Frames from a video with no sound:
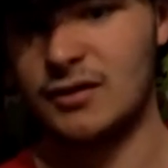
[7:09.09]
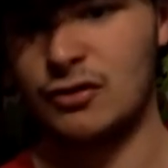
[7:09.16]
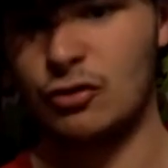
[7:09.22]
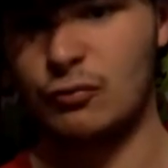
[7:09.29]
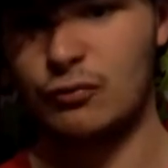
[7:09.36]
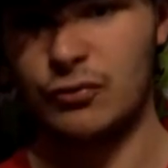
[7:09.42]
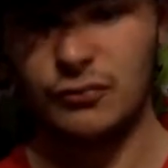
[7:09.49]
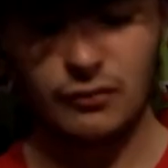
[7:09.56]

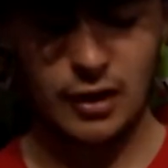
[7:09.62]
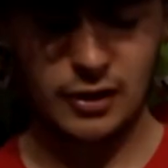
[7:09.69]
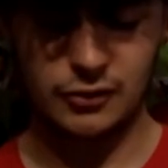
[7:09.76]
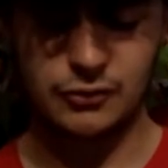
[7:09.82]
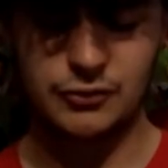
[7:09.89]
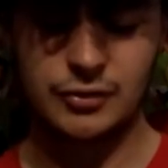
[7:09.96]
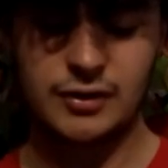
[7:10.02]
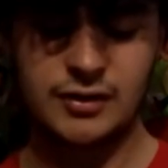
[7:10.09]
c'est de
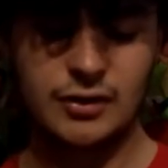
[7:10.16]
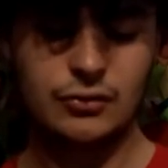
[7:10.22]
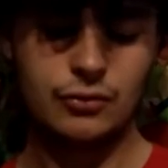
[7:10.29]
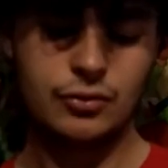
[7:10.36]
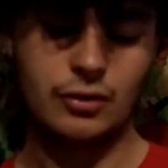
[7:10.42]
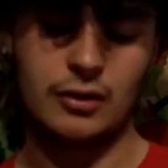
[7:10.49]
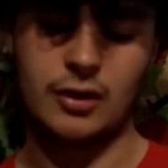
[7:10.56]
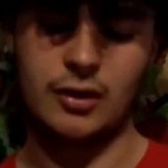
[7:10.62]
pouvoir utiliser
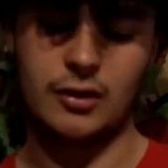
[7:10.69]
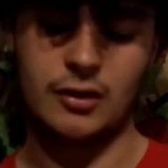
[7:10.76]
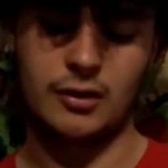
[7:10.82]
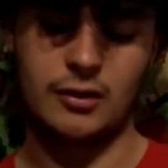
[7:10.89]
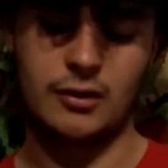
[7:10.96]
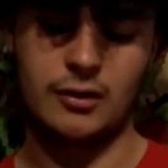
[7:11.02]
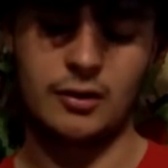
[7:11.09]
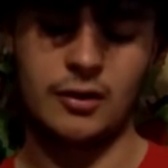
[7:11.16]
toujours
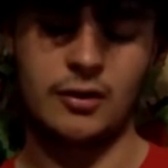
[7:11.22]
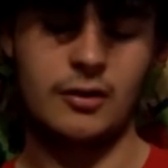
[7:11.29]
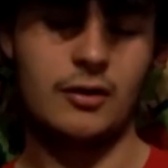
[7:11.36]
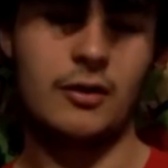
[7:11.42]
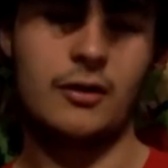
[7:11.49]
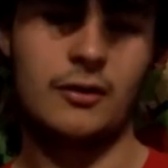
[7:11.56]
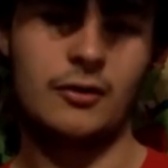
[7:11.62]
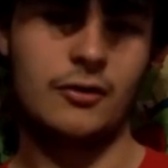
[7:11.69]

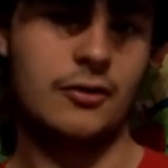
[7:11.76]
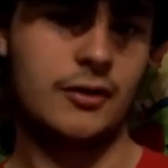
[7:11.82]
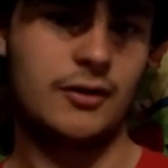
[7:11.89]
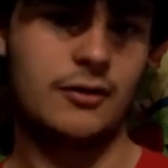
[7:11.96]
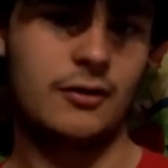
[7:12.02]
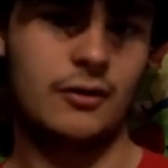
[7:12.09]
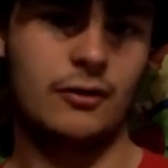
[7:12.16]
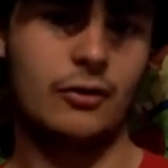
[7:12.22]
le, le
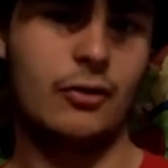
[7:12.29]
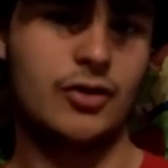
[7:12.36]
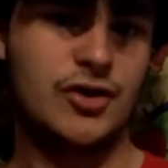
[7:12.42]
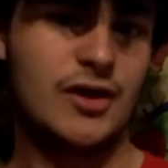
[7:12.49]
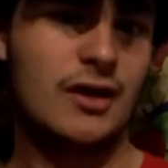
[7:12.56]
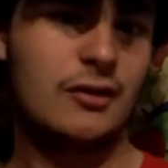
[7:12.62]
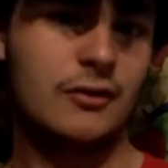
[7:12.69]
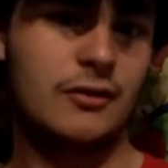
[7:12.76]
connecteur
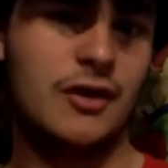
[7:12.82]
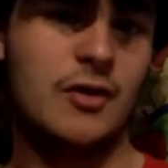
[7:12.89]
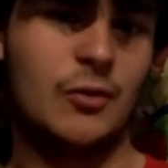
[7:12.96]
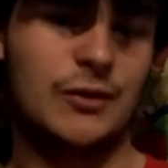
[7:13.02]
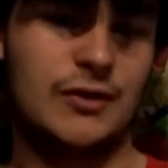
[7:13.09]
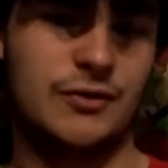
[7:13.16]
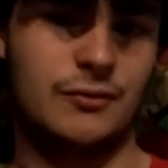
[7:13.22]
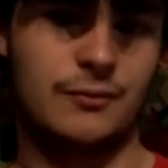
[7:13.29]
original
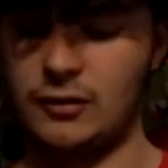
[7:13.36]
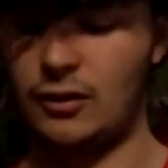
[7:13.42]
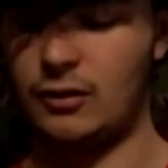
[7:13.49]
d'alimentation.